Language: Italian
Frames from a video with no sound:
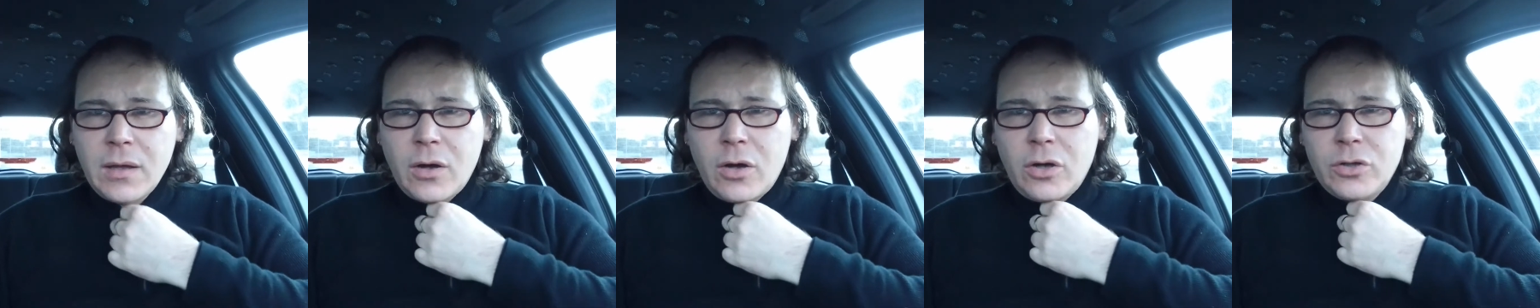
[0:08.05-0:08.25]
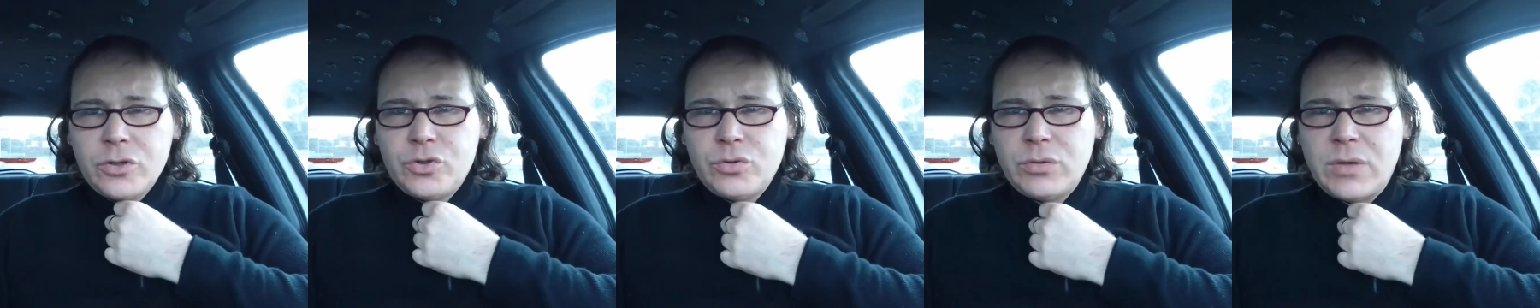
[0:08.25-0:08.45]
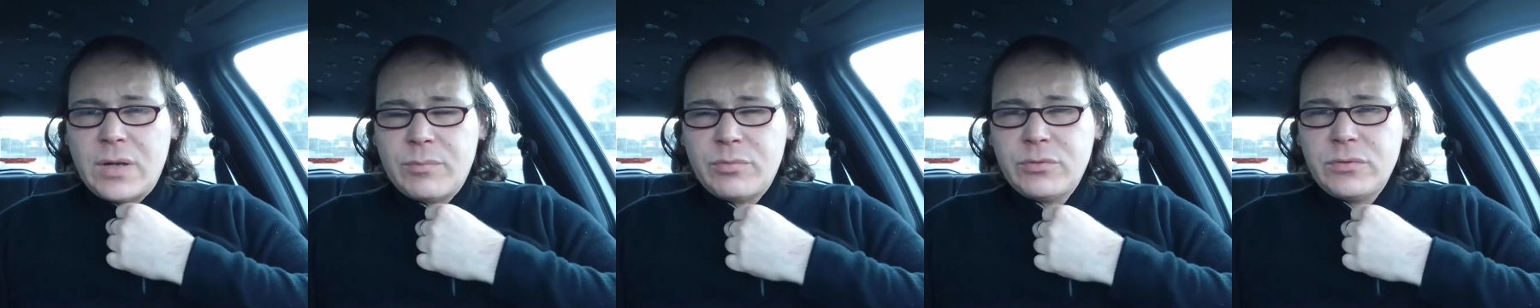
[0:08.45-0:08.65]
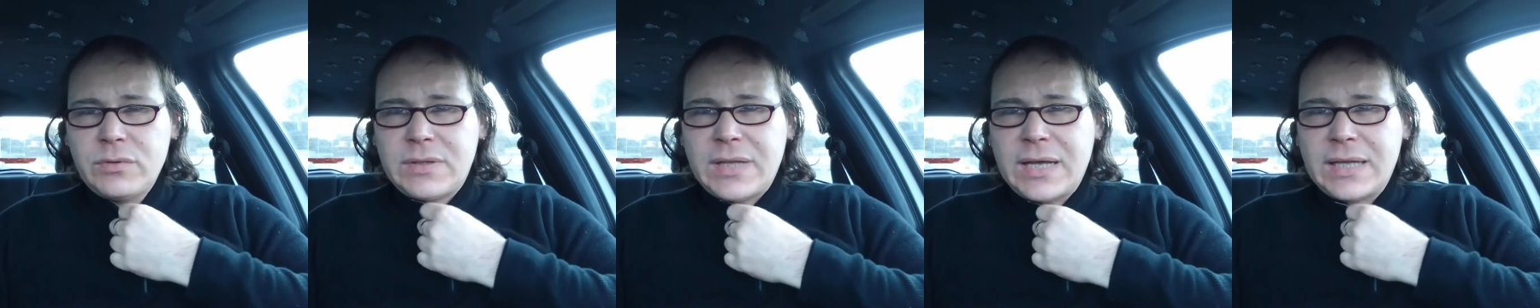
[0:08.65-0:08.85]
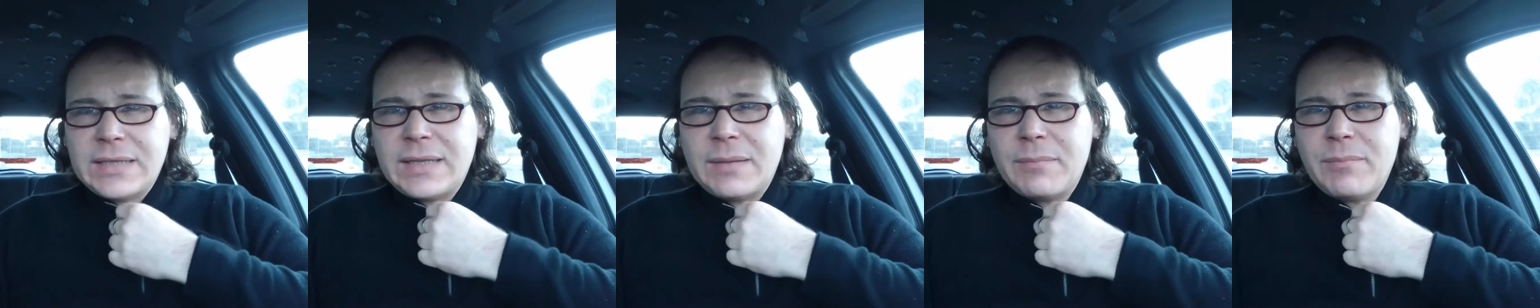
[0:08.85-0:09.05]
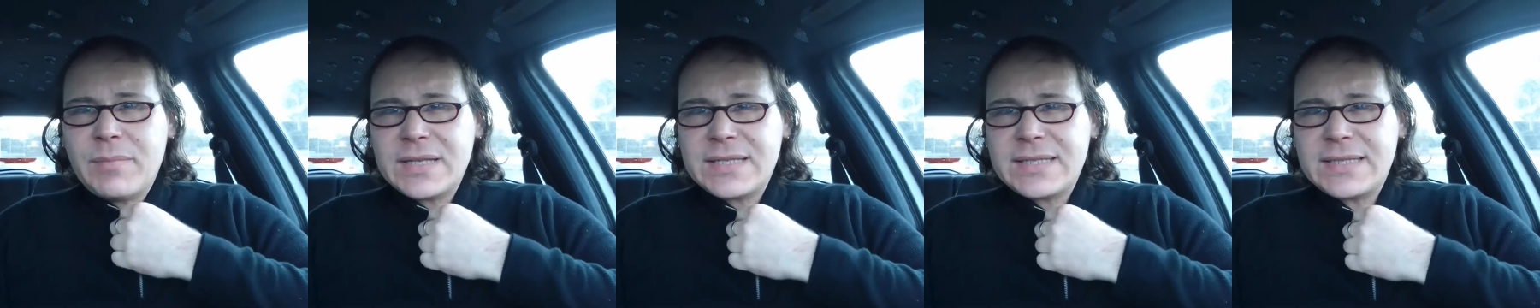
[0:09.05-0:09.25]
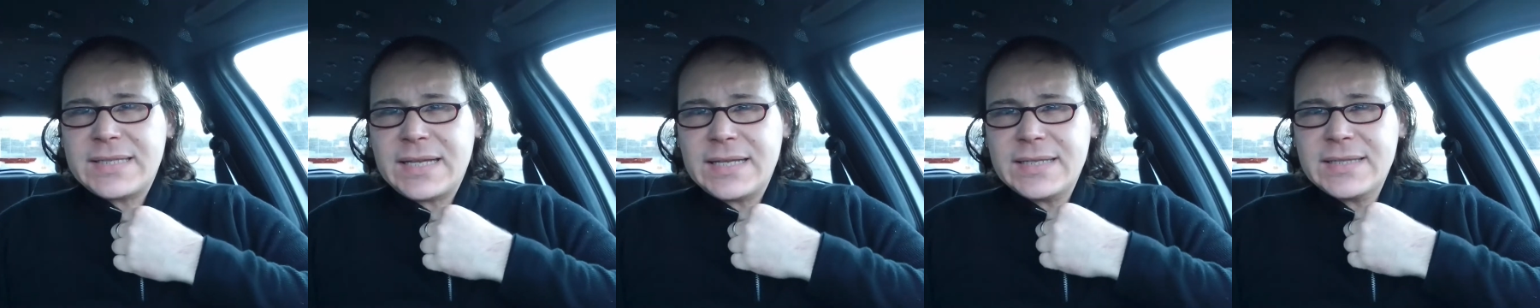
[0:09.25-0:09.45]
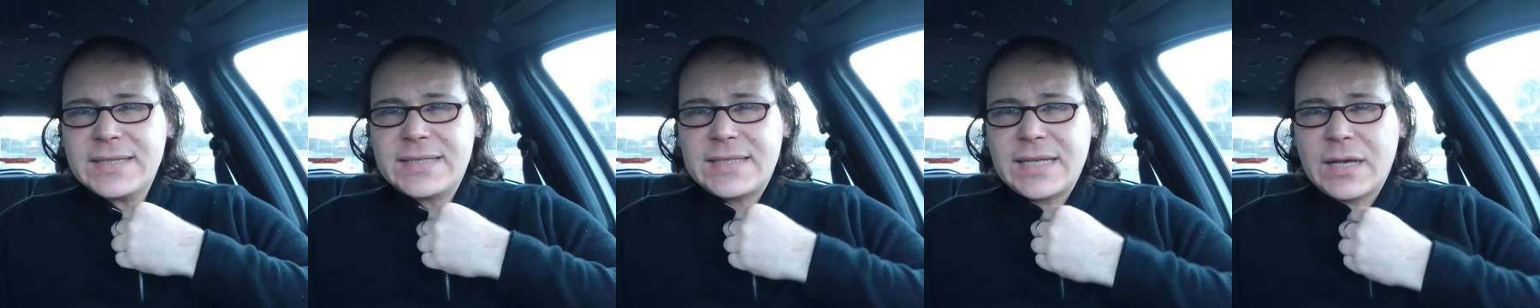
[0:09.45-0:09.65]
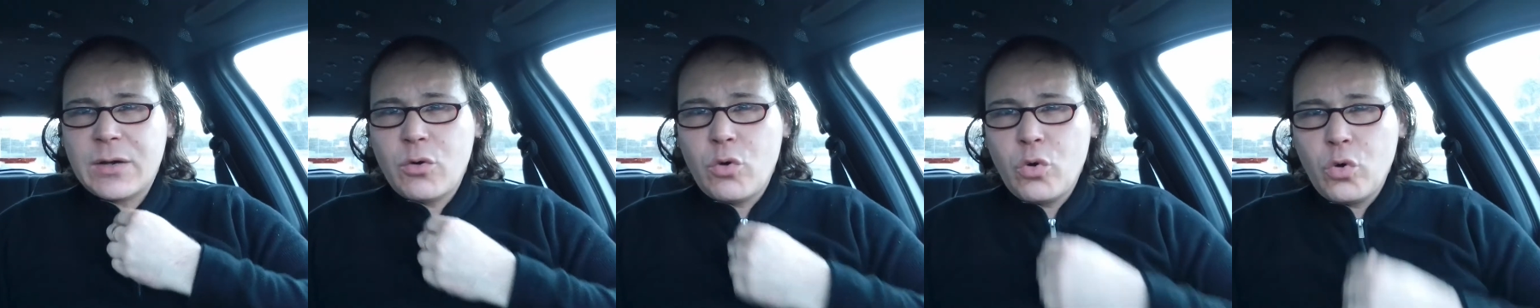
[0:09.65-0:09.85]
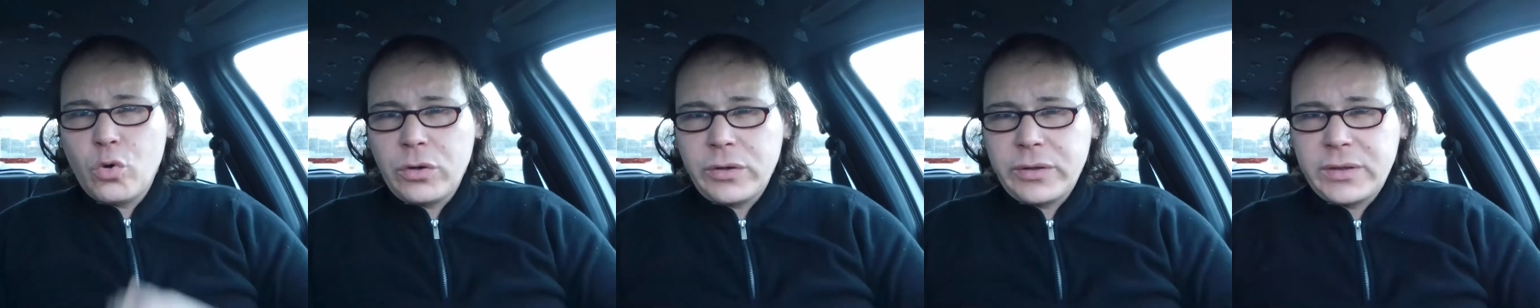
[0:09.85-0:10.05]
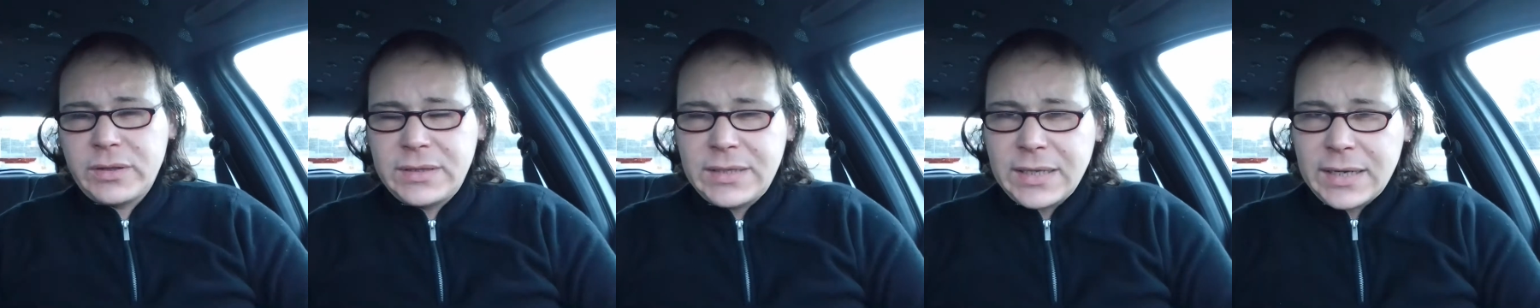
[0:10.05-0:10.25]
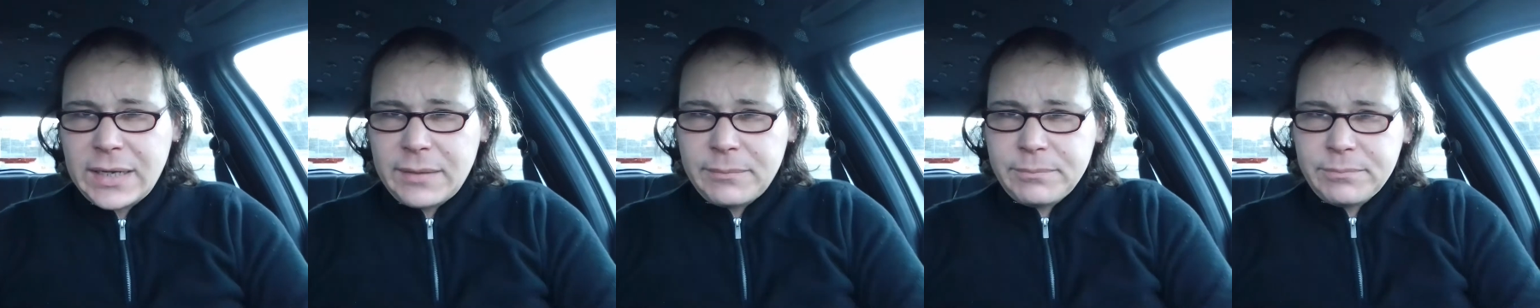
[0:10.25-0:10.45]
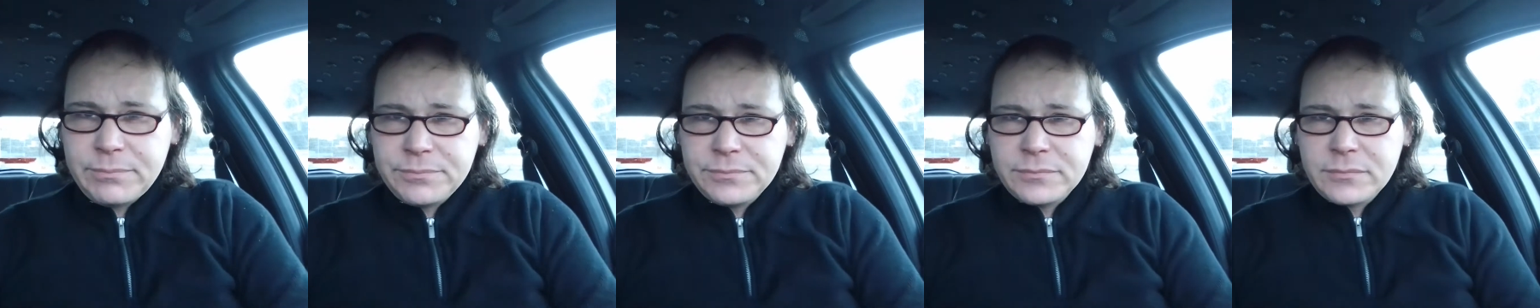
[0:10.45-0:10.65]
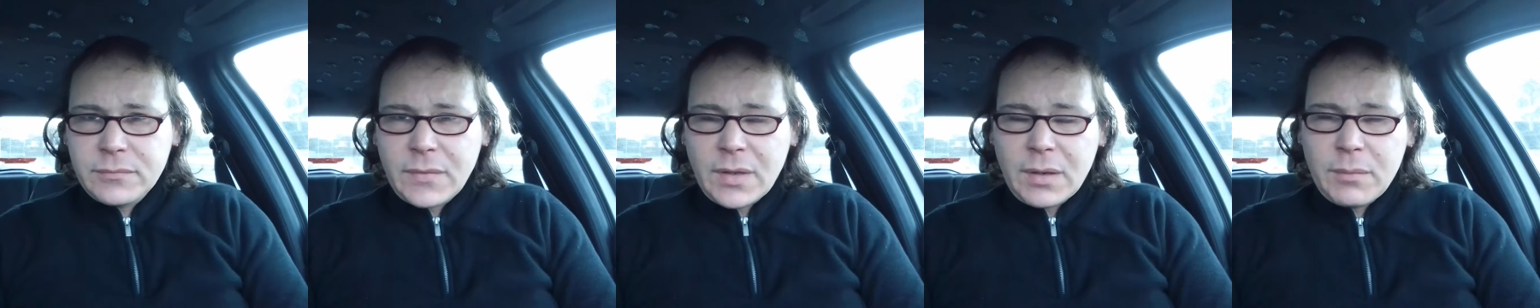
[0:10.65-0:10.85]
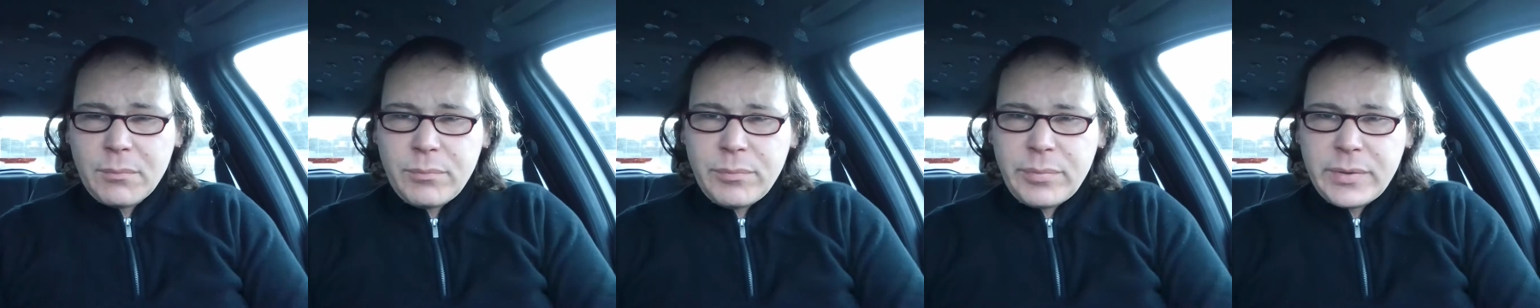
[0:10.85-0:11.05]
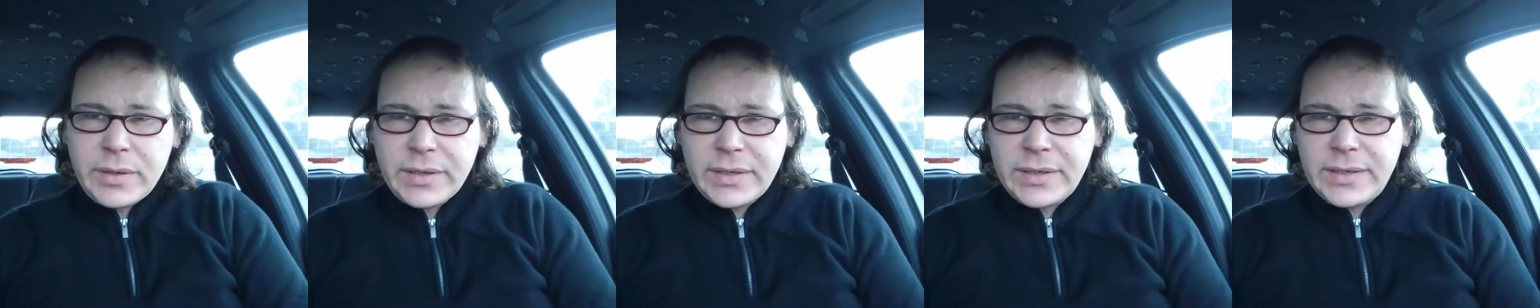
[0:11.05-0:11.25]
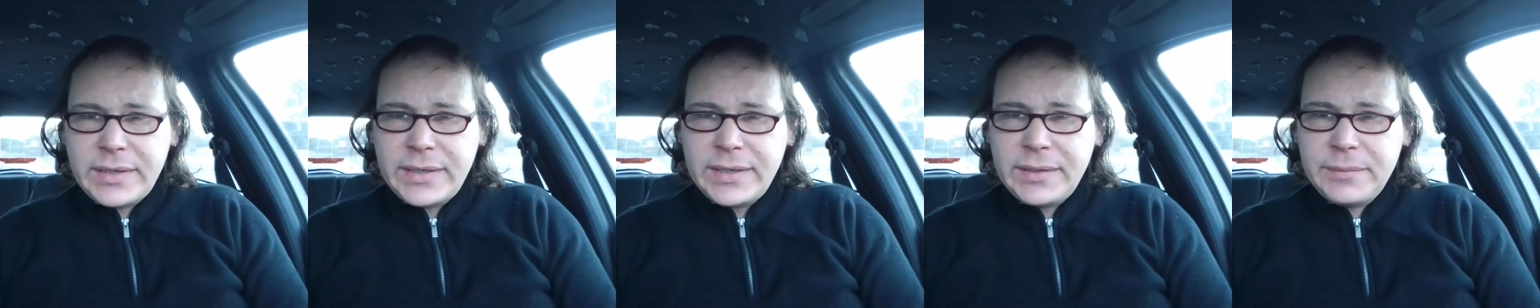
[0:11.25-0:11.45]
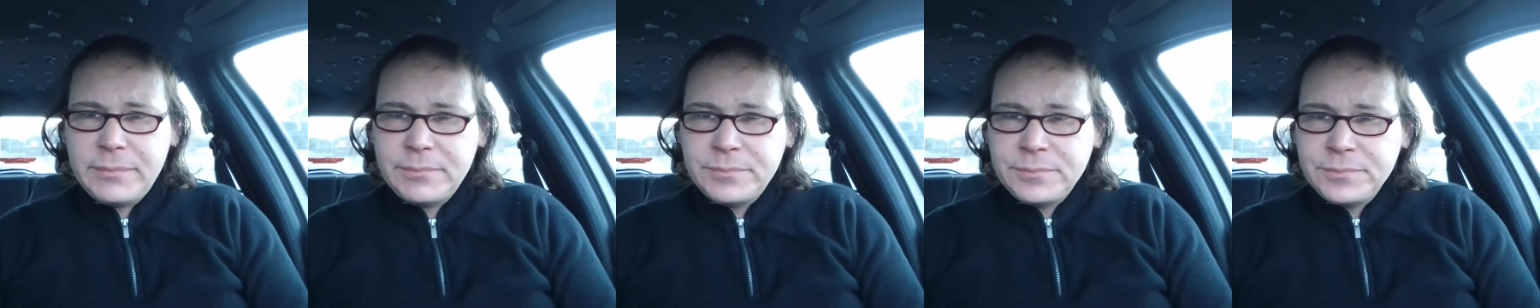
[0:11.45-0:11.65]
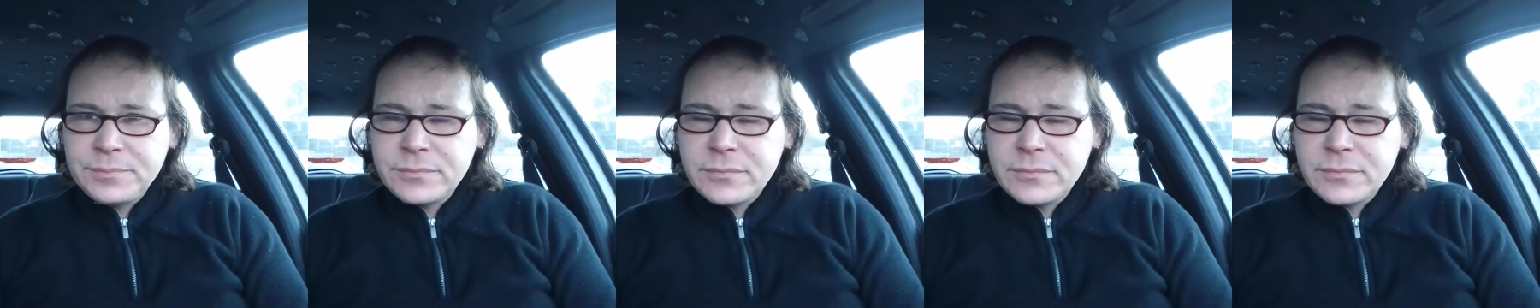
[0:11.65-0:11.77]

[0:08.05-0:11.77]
Oggi una puntata abbastanza corta perché